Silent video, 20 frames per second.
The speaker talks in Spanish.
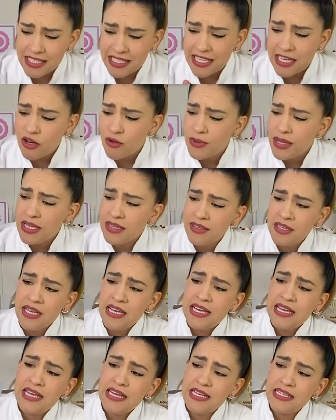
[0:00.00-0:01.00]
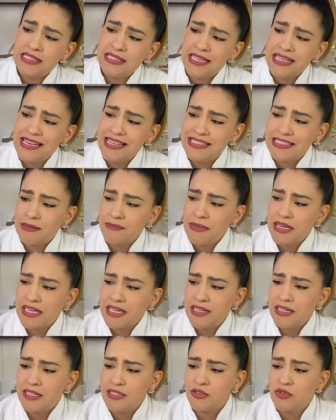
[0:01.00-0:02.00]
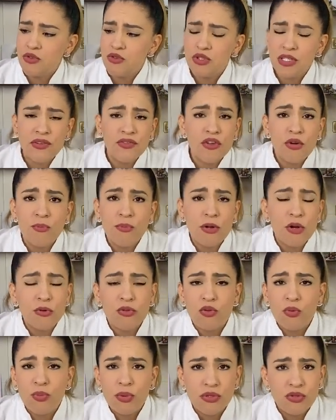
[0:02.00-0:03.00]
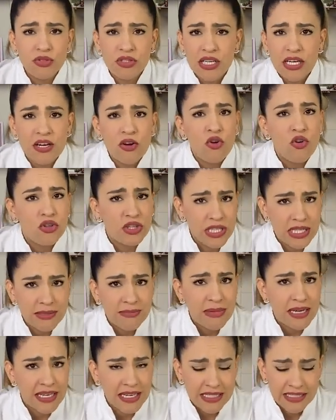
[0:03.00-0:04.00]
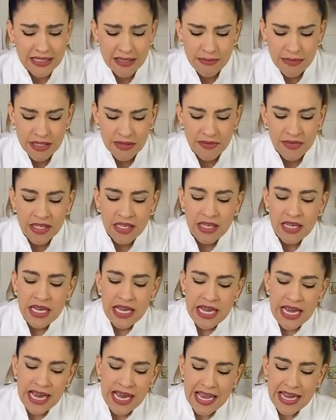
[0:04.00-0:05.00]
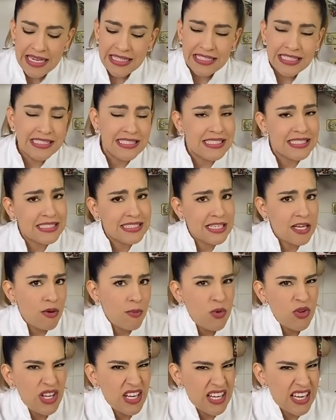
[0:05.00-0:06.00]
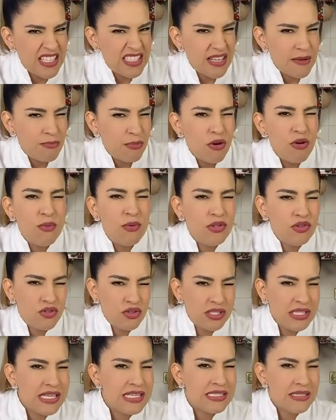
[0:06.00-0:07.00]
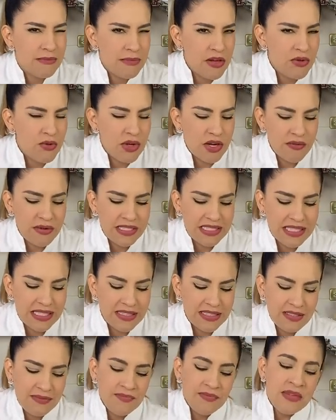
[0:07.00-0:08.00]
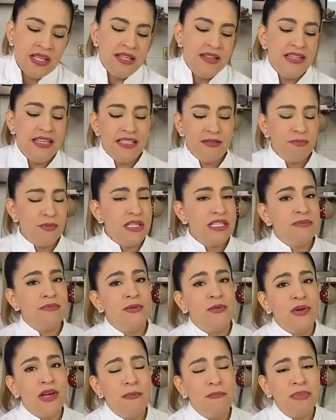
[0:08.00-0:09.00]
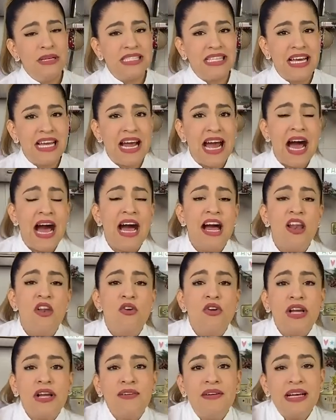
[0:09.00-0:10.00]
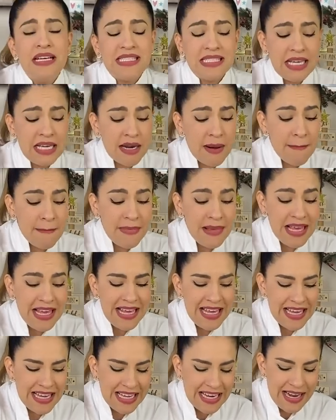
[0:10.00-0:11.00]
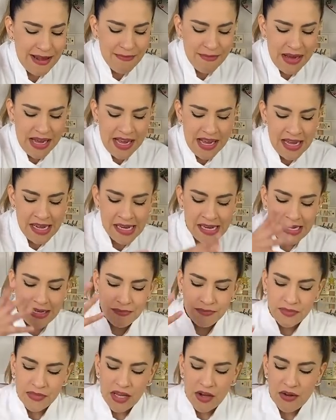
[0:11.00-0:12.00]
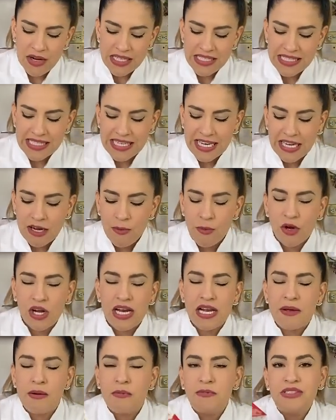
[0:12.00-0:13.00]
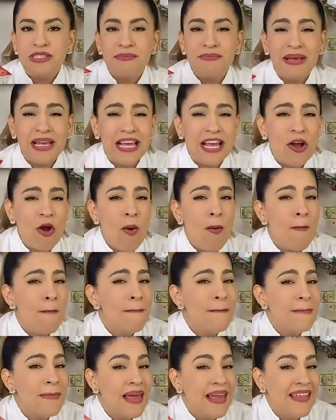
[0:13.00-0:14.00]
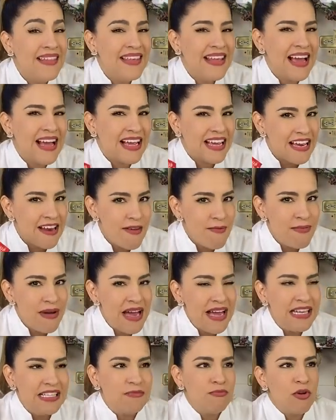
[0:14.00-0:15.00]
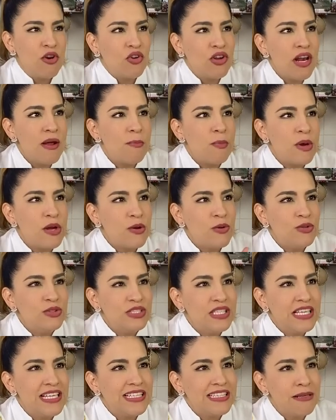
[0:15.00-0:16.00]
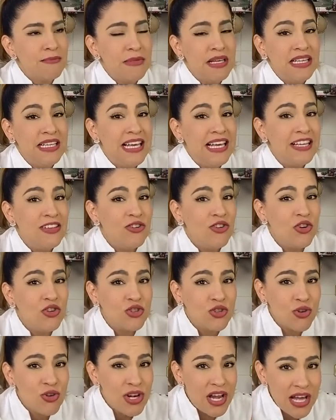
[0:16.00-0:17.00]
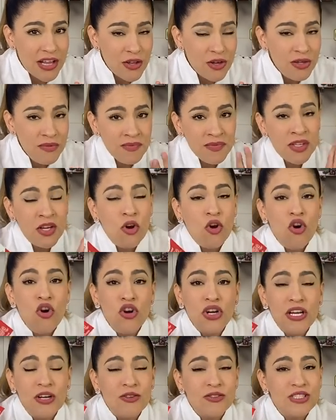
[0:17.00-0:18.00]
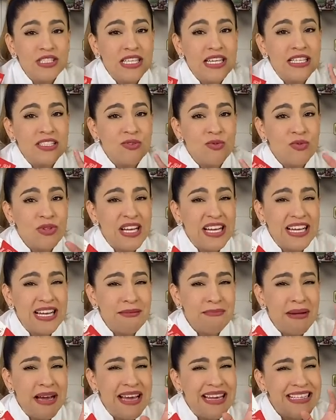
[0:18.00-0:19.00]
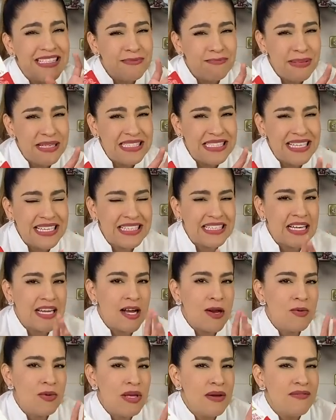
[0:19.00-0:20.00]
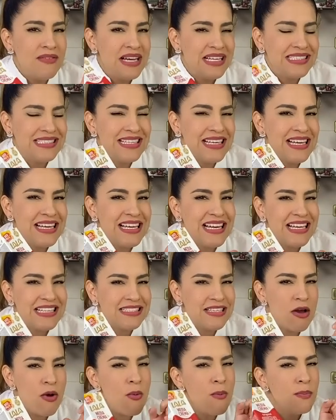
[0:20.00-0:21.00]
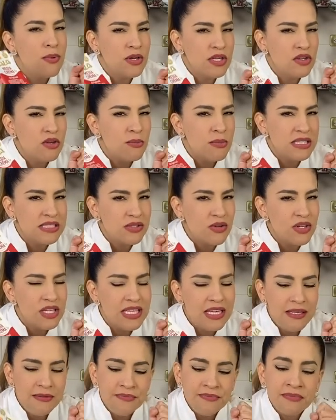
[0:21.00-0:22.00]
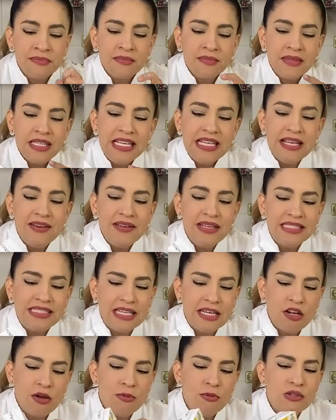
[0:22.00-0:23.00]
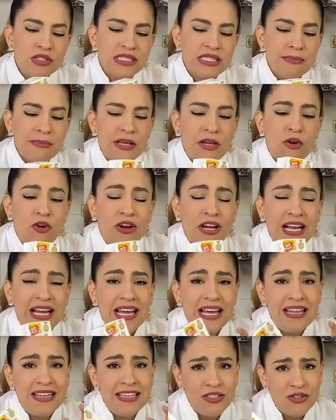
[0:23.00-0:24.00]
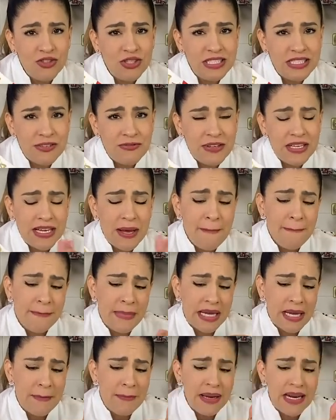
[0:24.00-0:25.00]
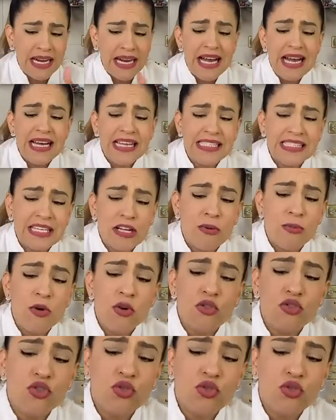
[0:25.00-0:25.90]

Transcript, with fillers: chequenlo bien, este, esta marca la que estoy usando, pero tú puedes usar otras marcas también. El chiste es que sea como una grasa en polvo, entonces este me va a ayudar bastante. Después me voy a pasar a lo que va a ser mi crema, ahora sí que como que le en México media crema, espero que la puedan conseguir también en otro lado o que consigas una crema espesa que traiga una base grasa un poquito más sólida y debe estar como semicongelada. De hecho, si se fijan, vengan para acá, está como